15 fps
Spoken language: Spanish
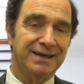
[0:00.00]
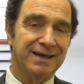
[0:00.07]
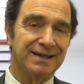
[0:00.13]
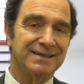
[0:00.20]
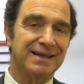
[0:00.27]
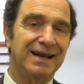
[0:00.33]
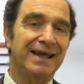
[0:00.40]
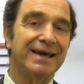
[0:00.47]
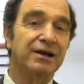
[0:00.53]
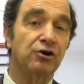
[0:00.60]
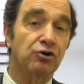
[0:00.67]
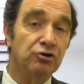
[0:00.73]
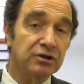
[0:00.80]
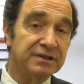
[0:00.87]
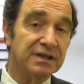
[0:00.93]
que hasta la
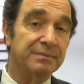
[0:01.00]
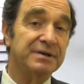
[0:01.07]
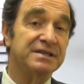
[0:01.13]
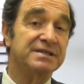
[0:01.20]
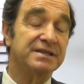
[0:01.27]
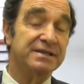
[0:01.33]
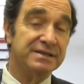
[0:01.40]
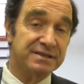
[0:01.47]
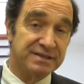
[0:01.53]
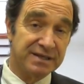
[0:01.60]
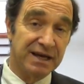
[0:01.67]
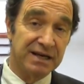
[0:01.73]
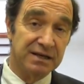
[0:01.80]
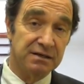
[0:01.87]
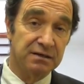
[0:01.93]
escolta
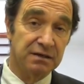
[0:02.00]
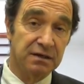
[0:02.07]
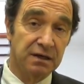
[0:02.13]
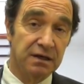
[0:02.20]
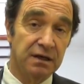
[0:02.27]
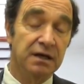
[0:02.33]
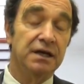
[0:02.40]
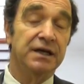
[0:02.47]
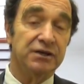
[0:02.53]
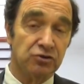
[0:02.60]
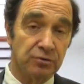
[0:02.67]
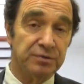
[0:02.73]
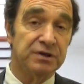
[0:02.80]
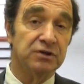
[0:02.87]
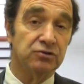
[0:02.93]
presidencial
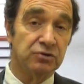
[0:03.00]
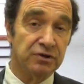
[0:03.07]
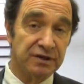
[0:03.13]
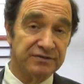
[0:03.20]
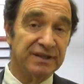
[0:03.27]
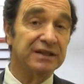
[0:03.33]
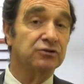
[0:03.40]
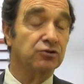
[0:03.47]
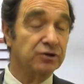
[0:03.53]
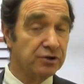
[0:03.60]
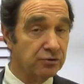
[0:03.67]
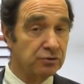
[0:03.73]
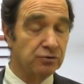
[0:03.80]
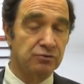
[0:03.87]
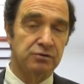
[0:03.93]
es objeto de asaltos y
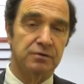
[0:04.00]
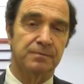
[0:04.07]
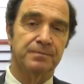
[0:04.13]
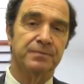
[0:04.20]
robos.